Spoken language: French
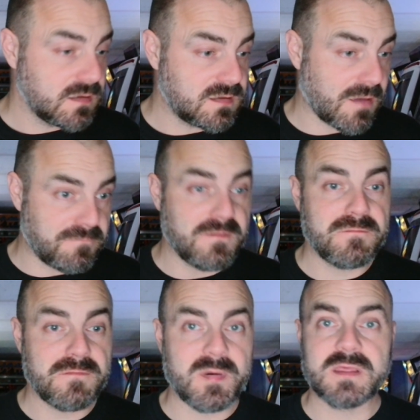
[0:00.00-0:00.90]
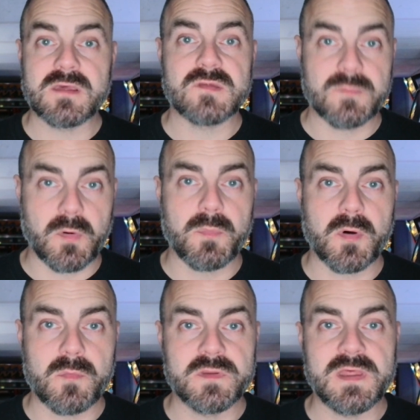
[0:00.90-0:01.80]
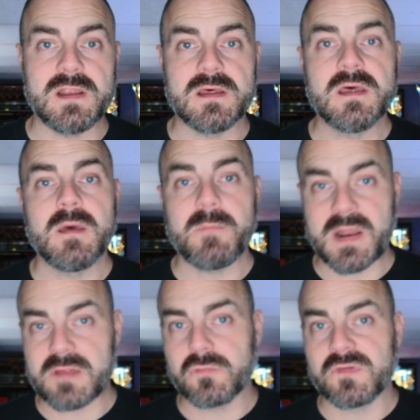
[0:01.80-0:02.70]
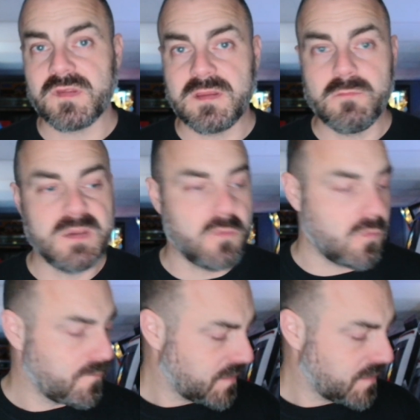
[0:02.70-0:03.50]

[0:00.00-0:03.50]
qui a fait fabriquer ses propres modèles par la société Wico.